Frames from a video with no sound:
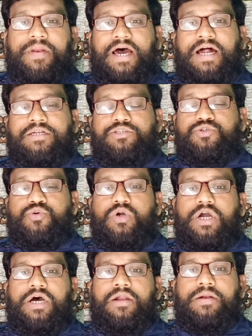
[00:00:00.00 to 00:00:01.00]
ব্লাড
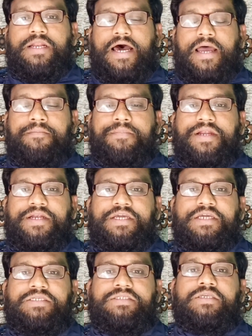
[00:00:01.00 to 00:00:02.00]
সুগার
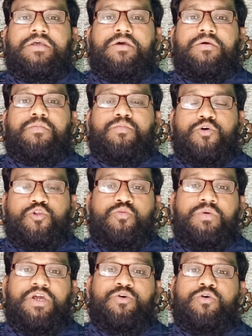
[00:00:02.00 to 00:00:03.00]
ডায়াবেটিস
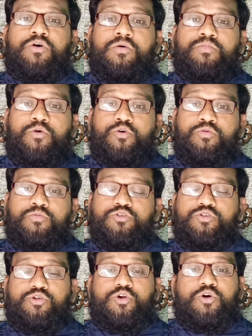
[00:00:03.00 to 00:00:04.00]
মধুমেহ
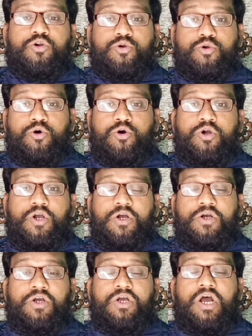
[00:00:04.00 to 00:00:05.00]
বহুমূত্র রোগ
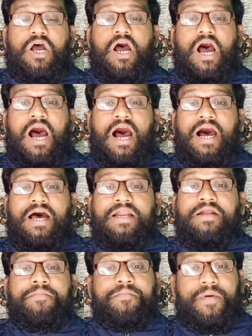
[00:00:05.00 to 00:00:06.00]
আর
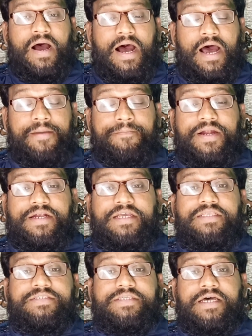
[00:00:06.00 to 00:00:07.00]

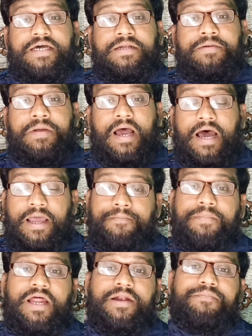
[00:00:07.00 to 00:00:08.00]
হাইপারটেনশন হাই
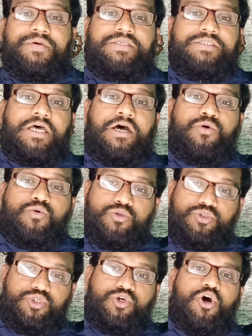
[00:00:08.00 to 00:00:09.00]
ব্লাড প্রেশার
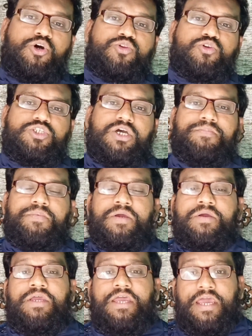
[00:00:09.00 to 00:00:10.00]
উচ্চ
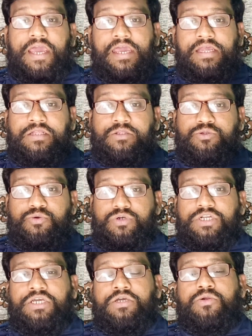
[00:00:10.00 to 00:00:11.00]
রক্তচাপে এই
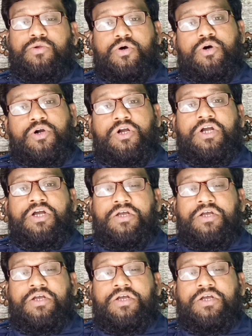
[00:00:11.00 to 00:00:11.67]
দুটি রোগ